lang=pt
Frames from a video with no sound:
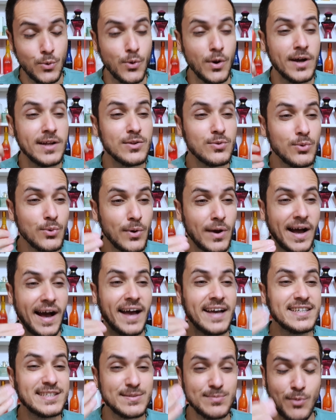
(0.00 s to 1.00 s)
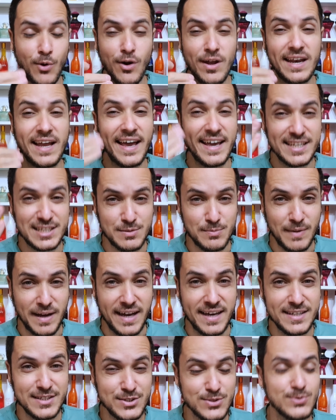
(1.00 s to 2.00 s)
quando a esmola é
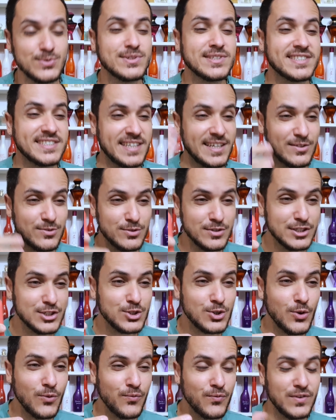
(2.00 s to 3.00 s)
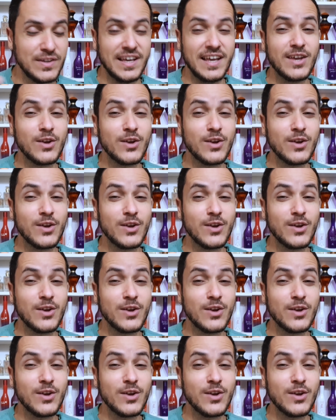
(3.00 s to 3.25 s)
demais, o santo desconfia.